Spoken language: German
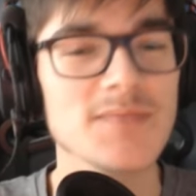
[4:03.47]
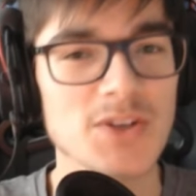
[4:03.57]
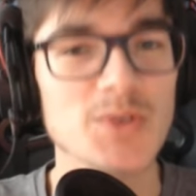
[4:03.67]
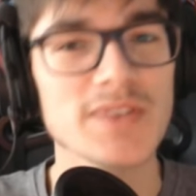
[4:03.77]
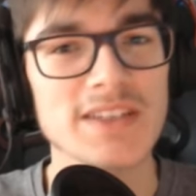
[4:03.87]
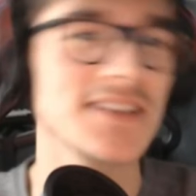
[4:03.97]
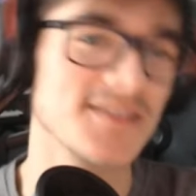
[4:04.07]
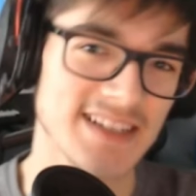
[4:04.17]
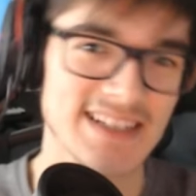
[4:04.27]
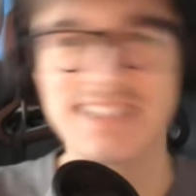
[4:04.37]
lustig
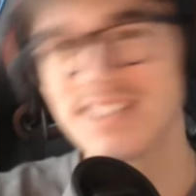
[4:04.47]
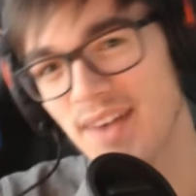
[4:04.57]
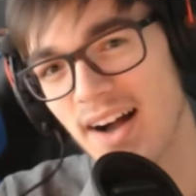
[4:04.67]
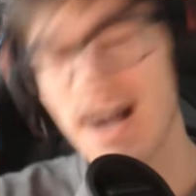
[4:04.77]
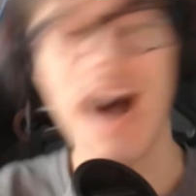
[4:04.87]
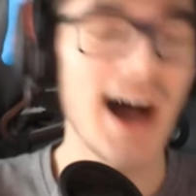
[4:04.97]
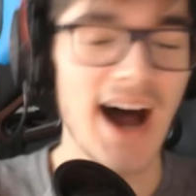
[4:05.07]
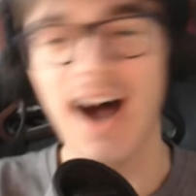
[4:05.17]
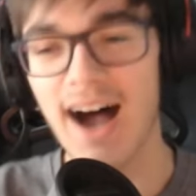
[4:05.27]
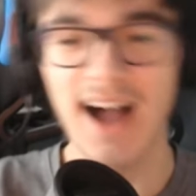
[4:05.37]
gewesen, nicht wahr?
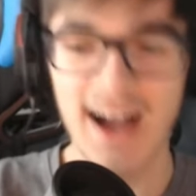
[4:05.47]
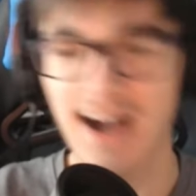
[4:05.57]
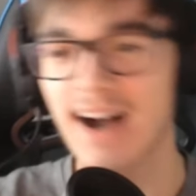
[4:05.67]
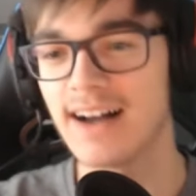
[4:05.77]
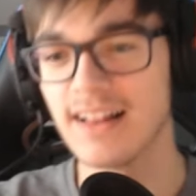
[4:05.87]
Hahaha.